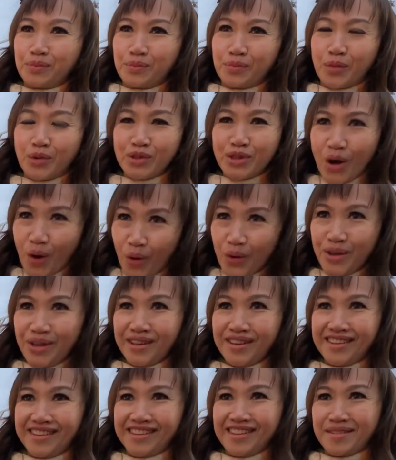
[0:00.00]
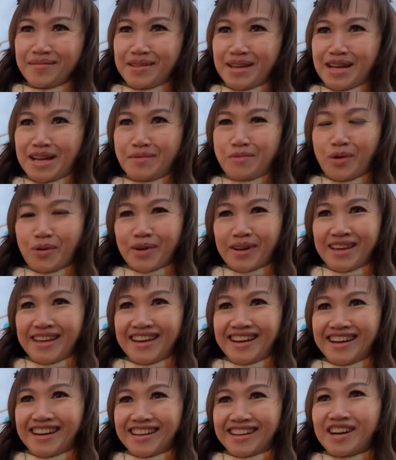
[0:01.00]
buổi tối giống như là một cái
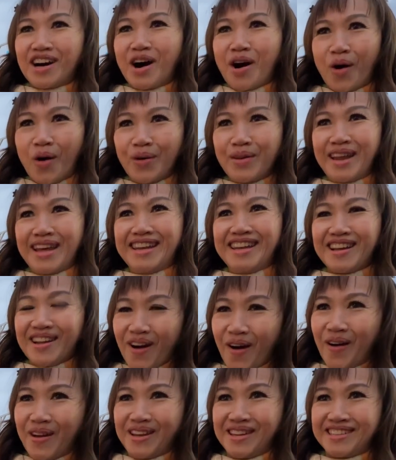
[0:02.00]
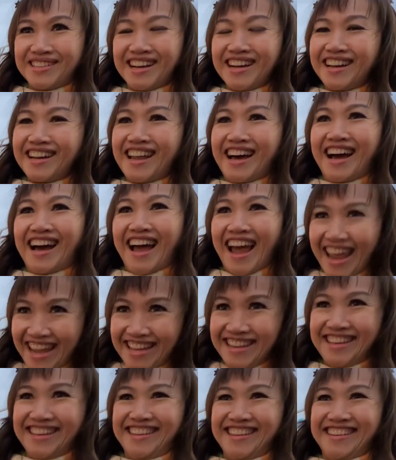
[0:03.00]
à, cơ hội để đi coi rất là
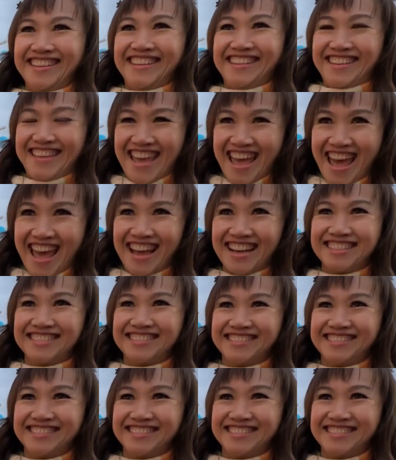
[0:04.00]
hay dạ yeah.